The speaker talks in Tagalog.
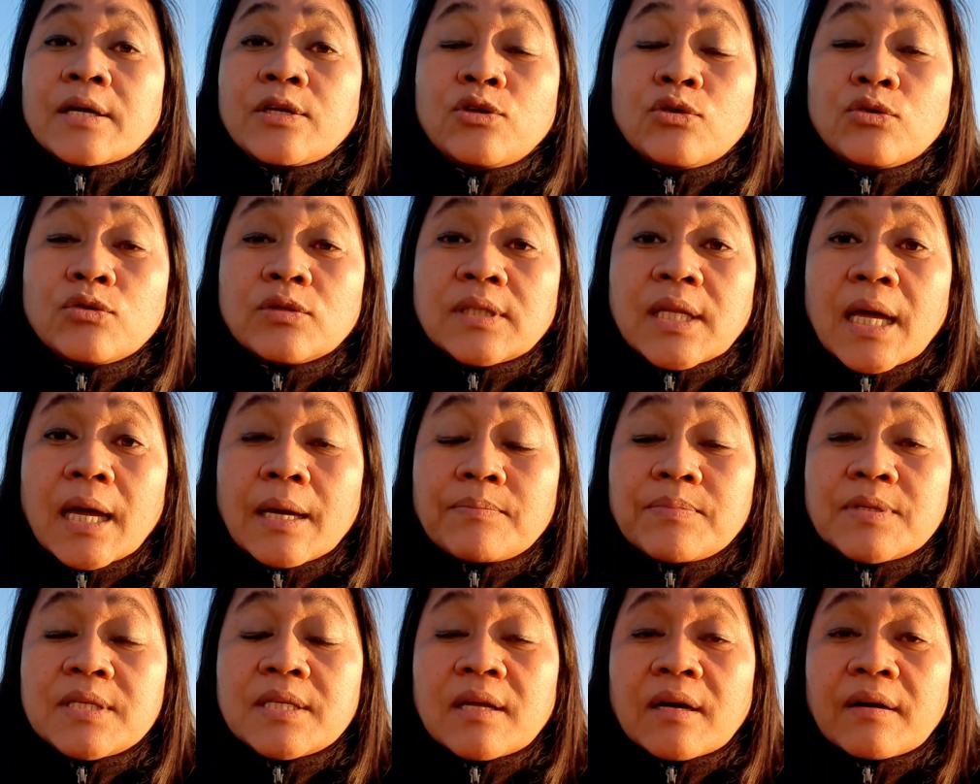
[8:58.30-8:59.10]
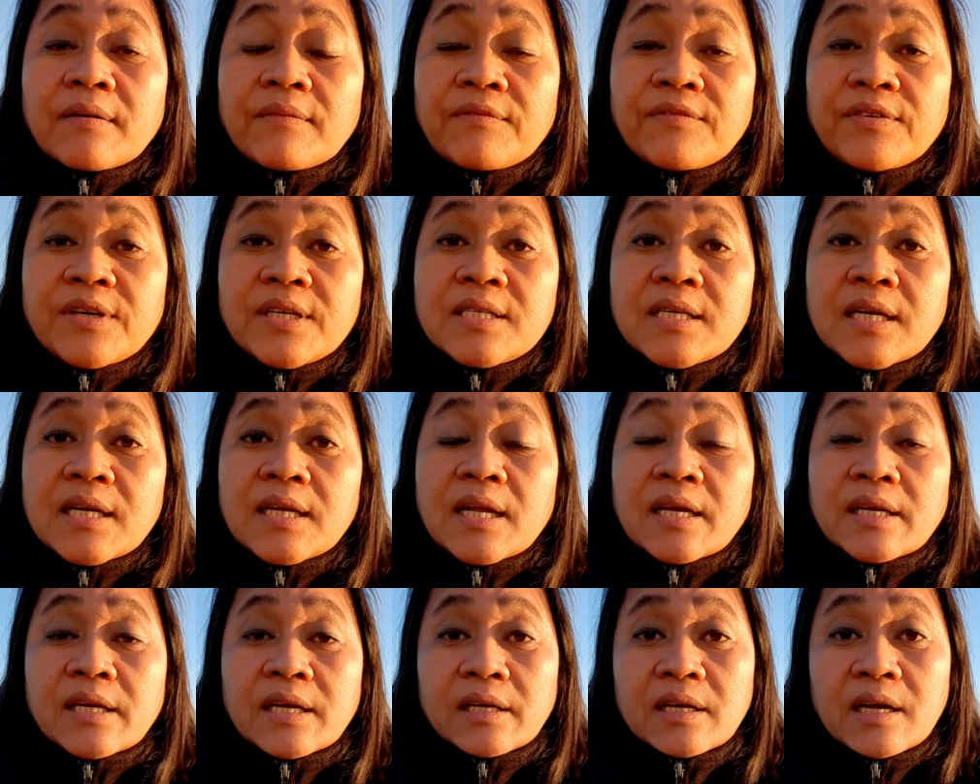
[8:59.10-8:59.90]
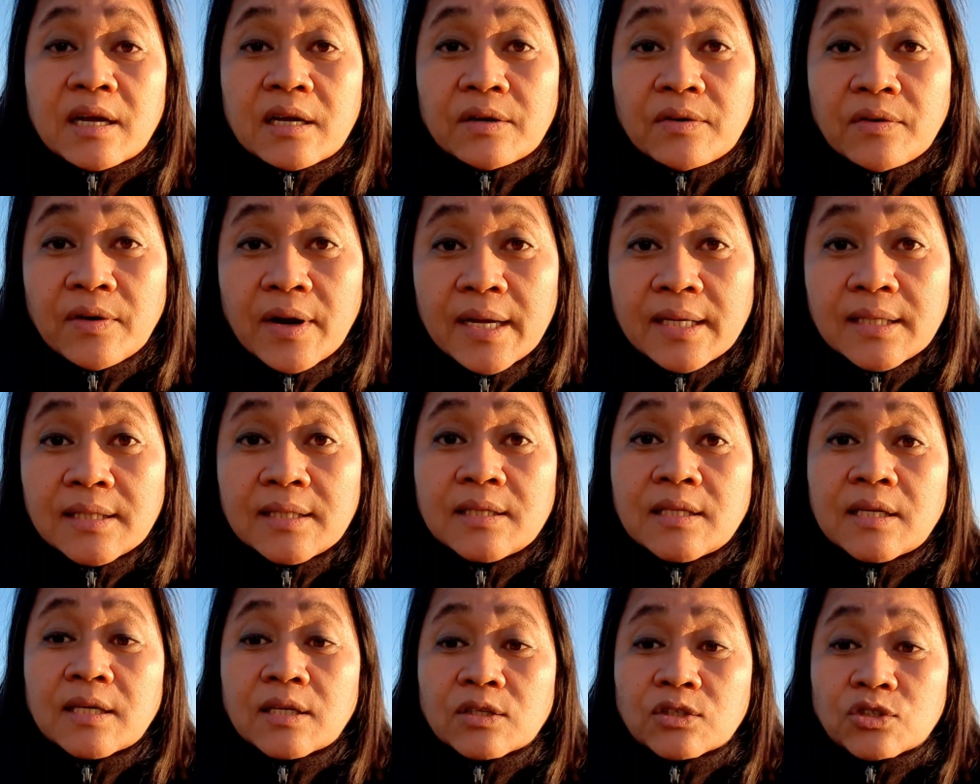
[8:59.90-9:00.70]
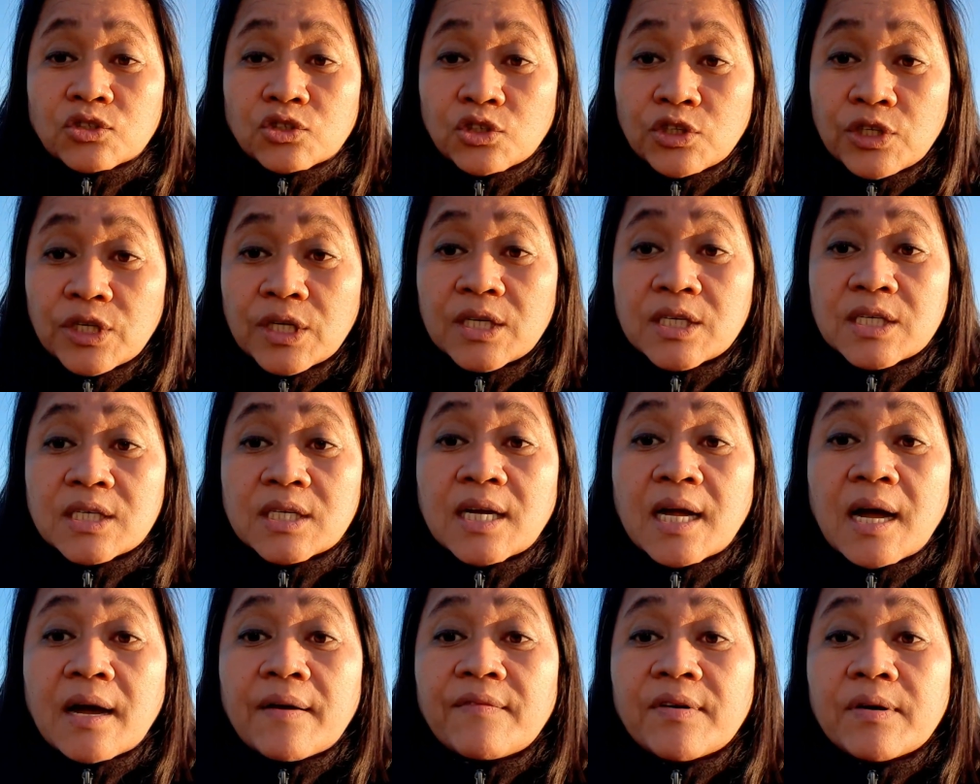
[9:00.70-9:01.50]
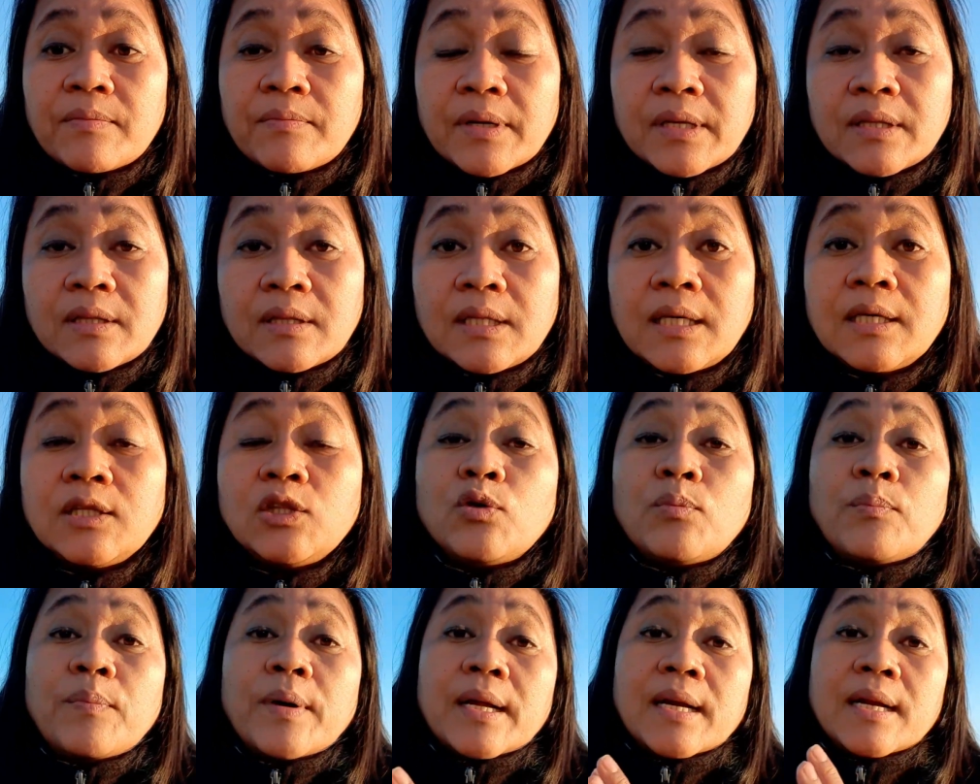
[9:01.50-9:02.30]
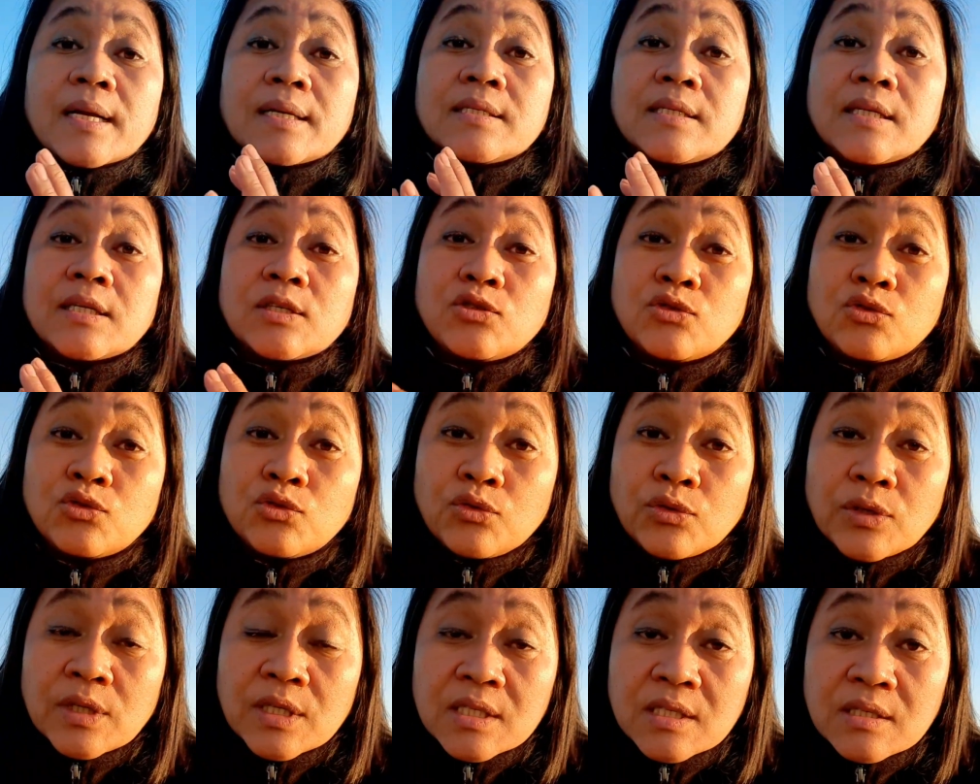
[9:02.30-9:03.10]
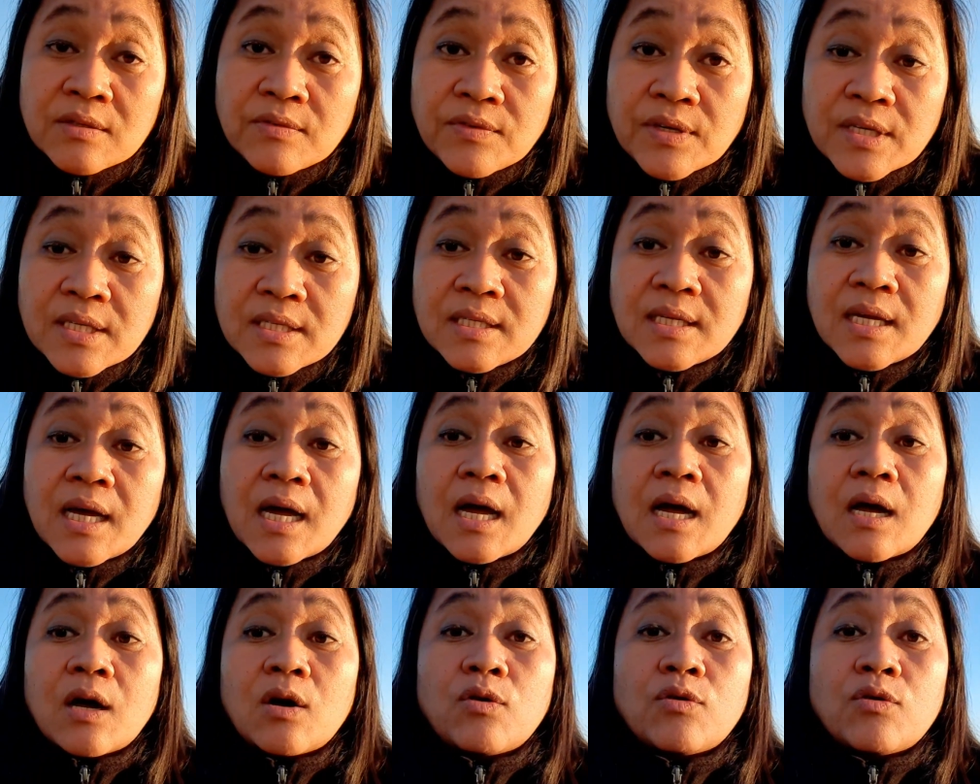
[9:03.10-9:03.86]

yung types ng visa na gigagrant ng Turkish government dito para sa tourist visa